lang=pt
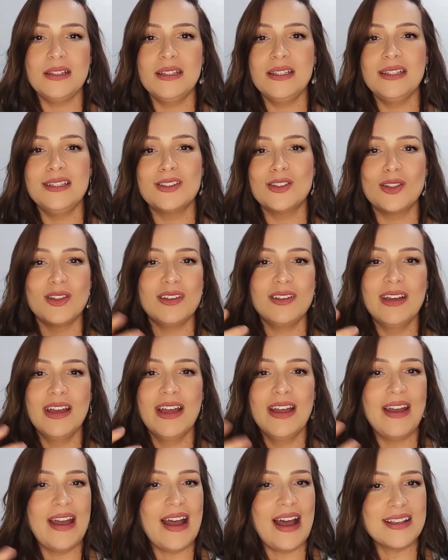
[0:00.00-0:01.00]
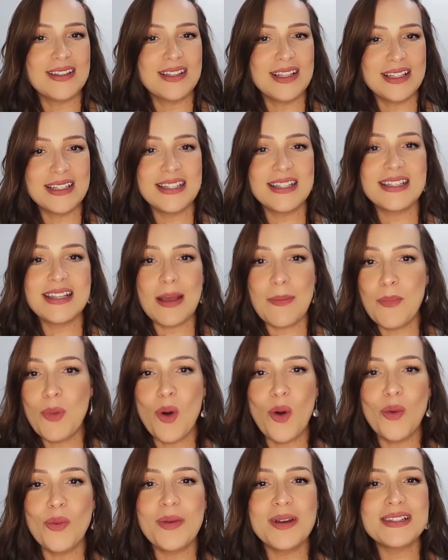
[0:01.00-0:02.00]
Isso às vezes é bom,
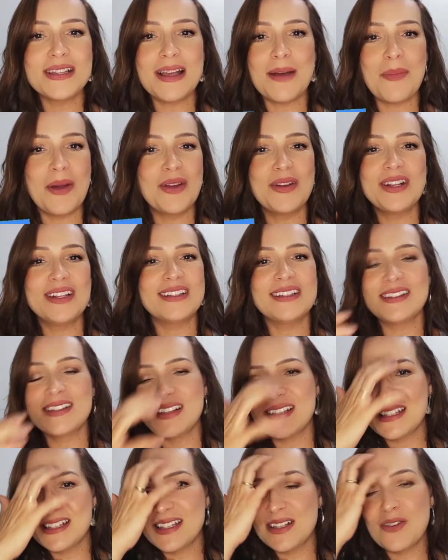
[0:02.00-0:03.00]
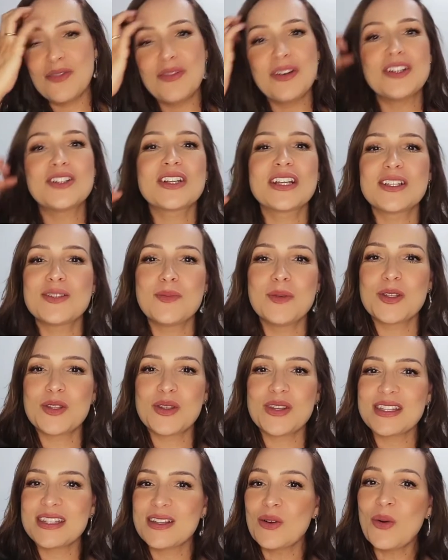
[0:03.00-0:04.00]
mas a maioria das vezes eu vejo que as pessoas
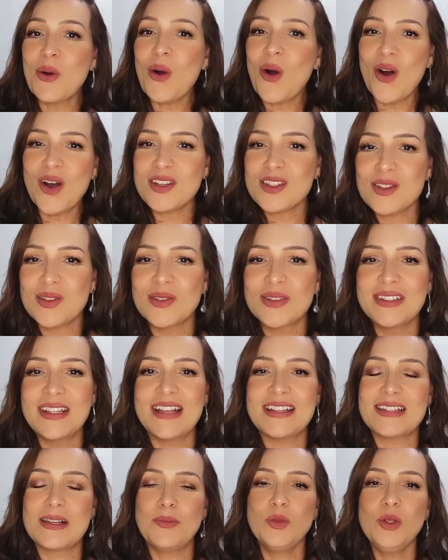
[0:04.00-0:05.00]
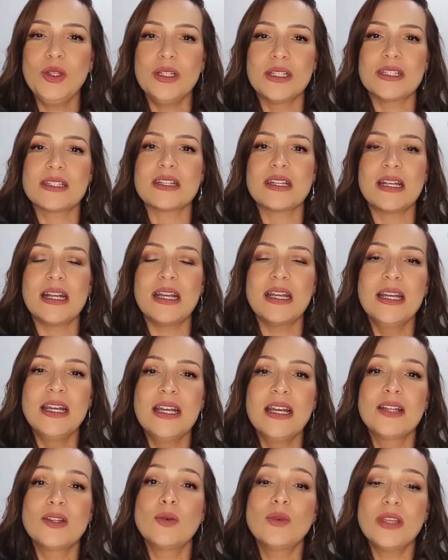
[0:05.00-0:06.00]
não gostam dessa mudança, né?
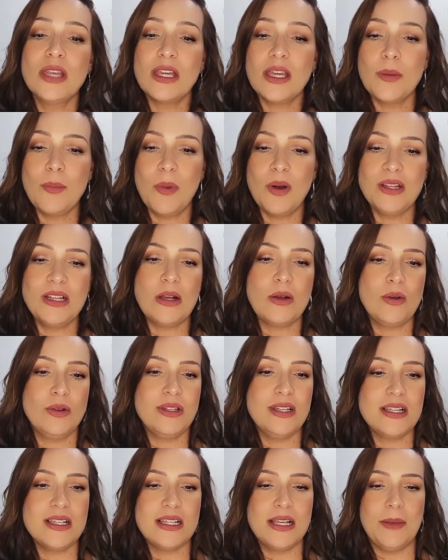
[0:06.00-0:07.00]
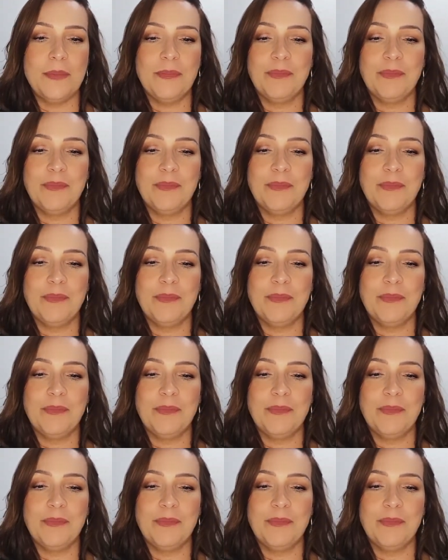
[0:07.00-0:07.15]
Então o que, que pode acontecer?